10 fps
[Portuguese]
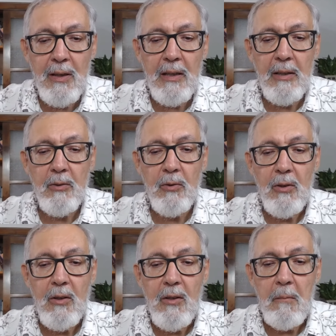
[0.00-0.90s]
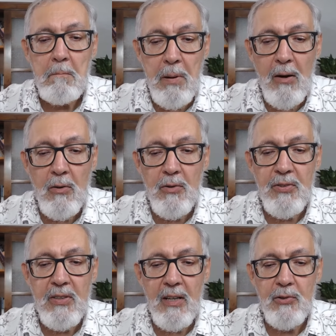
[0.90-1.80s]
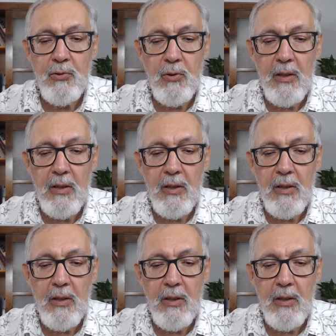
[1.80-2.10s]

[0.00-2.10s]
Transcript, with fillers: Heleno, Paulo Sérgio